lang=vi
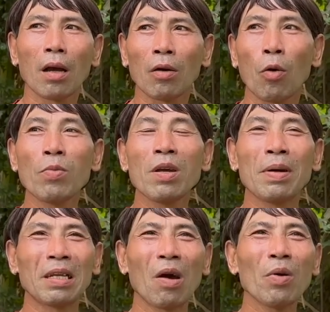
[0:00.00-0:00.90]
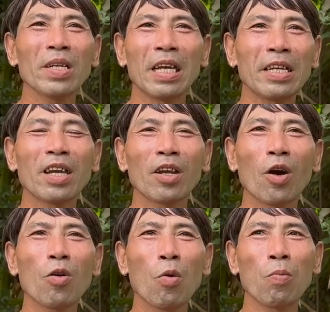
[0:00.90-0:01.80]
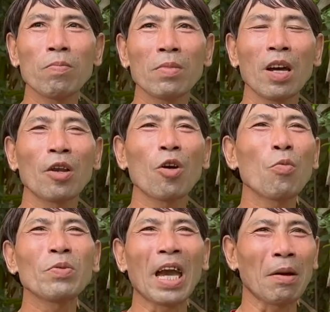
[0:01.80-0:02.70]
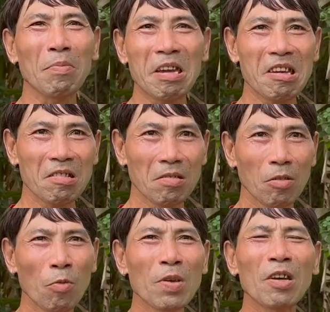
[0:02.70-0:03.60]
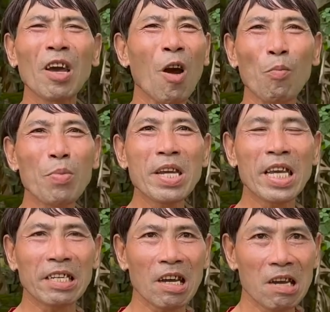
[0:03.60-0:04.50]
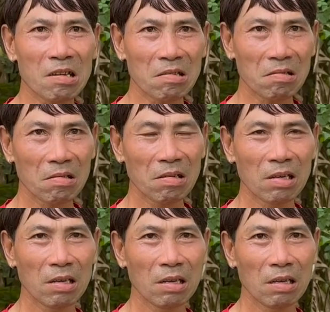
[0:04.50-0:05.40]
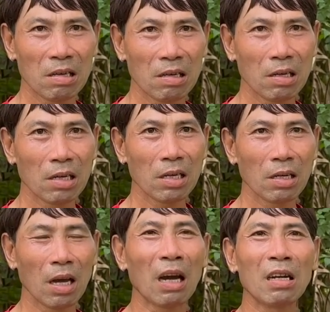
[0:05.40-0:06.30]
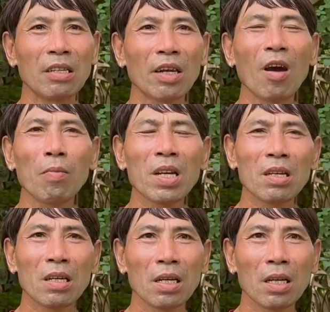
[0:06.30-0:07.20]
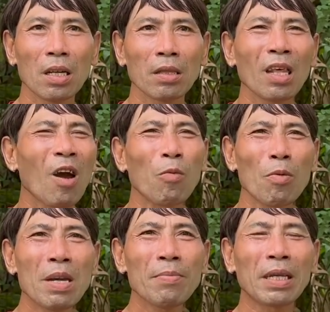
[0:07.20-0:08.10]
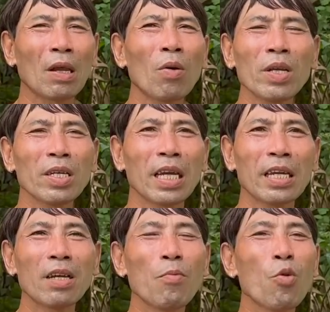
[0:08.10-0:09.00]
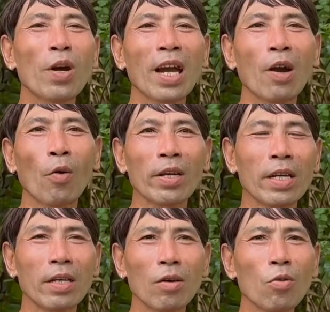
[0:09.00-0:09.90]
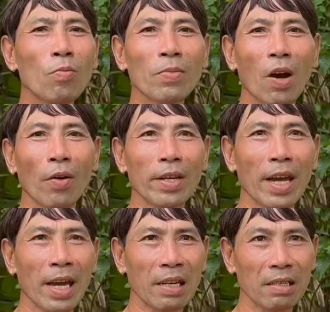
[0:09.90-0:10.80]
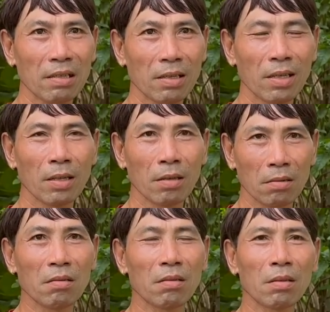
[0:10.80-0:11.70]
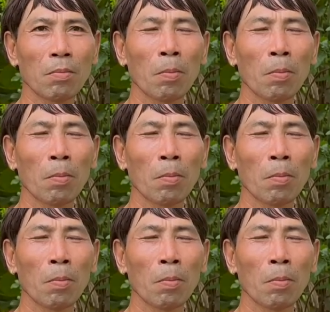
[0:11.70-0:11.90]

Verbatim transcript: cũng như mình nói vậy chứ nó cũng nó cũng chẳng biết cũng như nó không biết gì trơn ờ ừ, nó không biết nó không có biết mình nói nó vậy cái buông ra rồi thì nó cũng rồi à ừ. Ừ. tại vì